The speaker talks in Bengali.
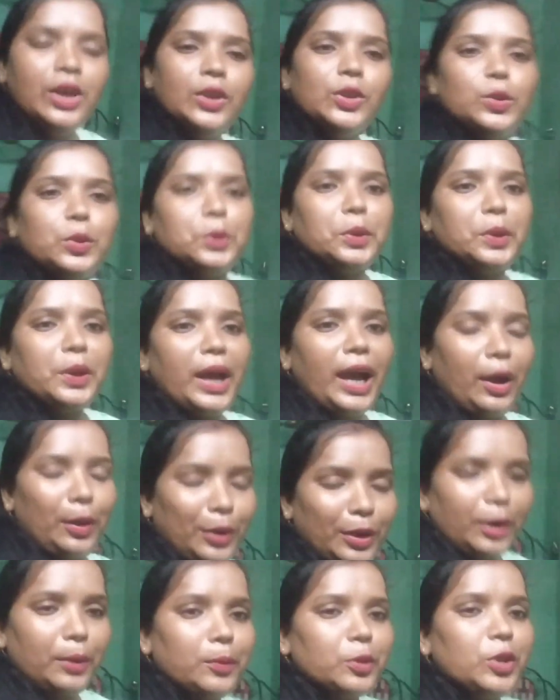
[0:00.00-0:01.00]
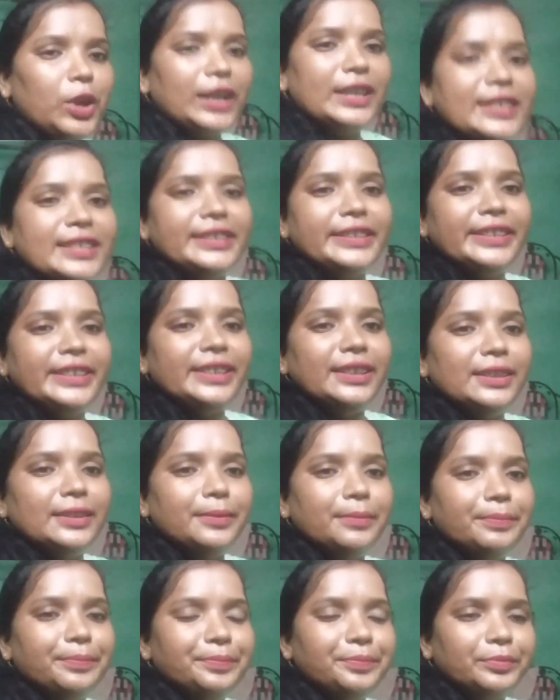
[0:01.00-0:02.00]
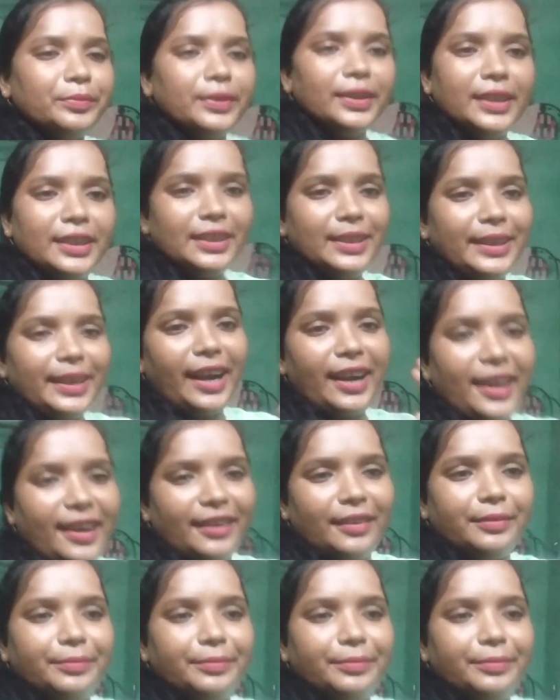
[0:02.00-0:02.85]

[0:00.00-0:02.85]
তো এখনকার মতো আসছি টাটা